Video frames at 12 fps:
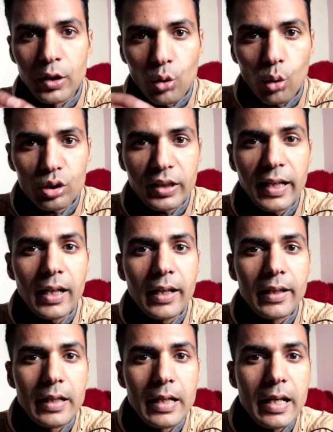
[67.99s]
ग्रोथ है
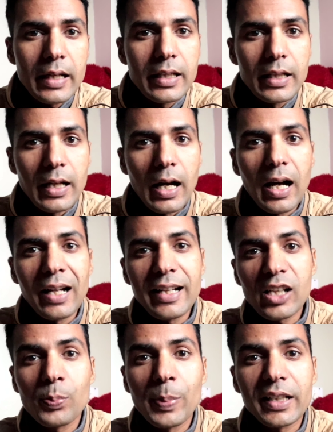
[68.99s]
लेकिन
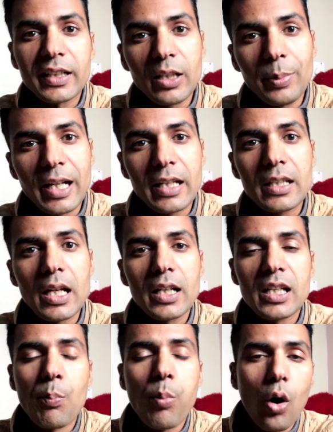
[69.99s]
अनएक्सपेक्टेड भी नहीं है
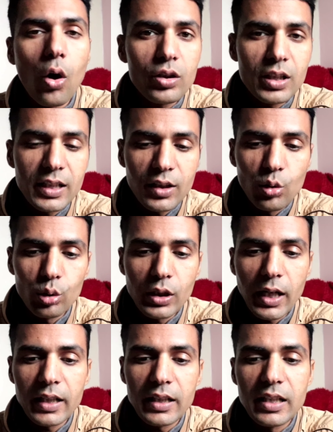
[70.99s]
कि बहुत ज़्यादा
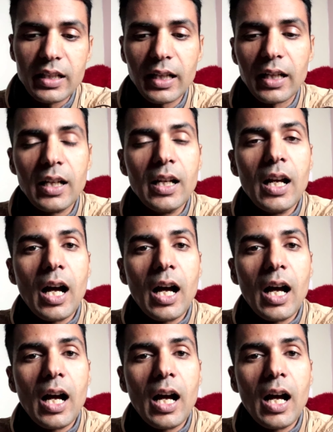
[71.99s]
ग्रोथ आ गई ठीक है